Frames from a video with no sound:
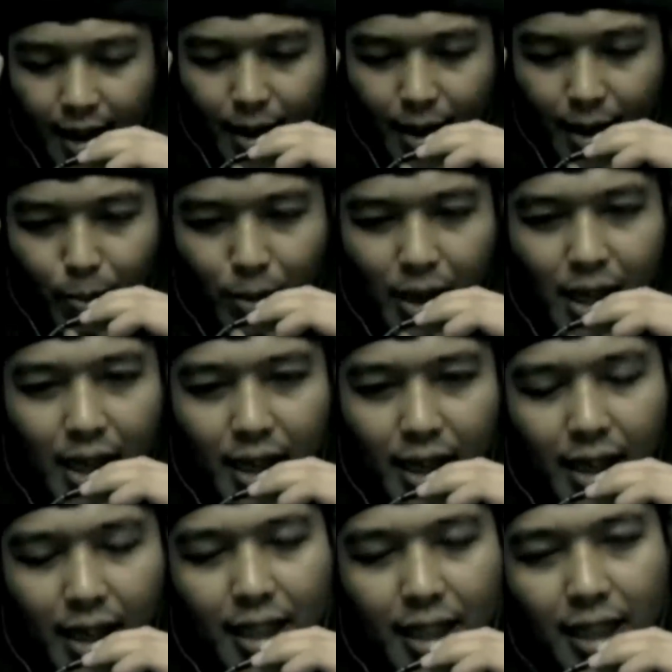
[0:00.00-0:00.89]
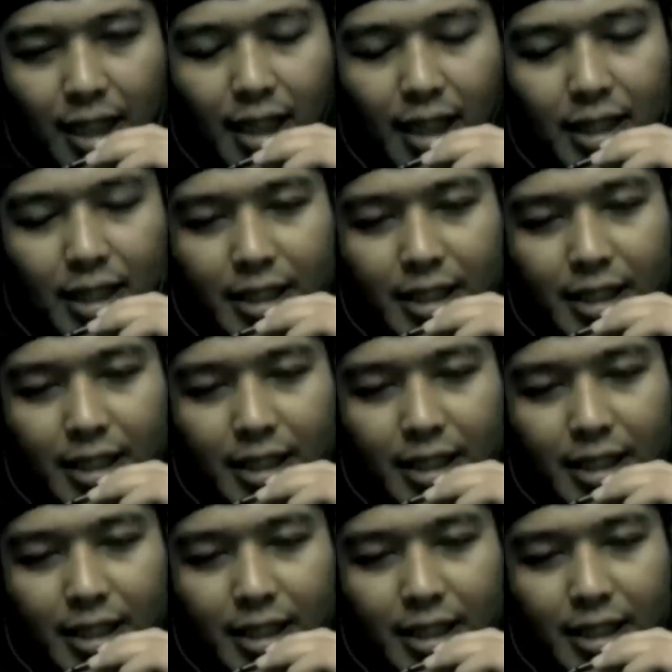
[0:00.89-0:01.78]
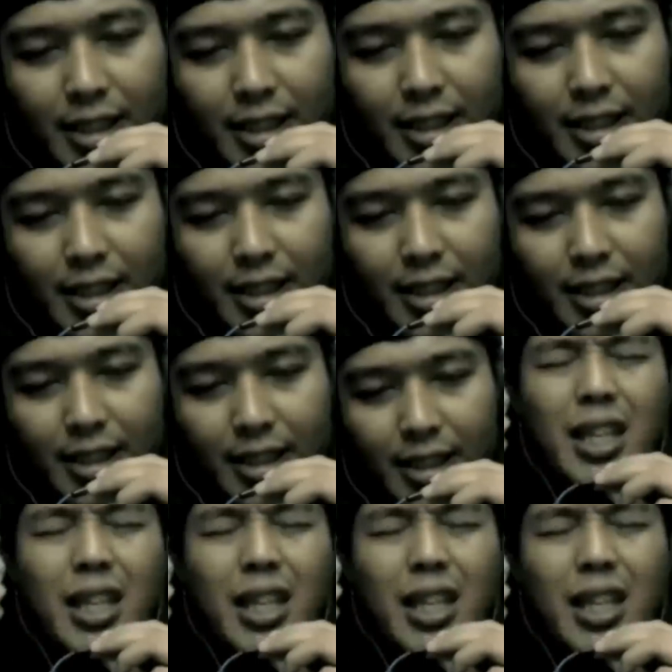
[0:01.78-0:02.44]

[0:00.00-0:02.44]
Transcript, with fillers: hamba ya saya secara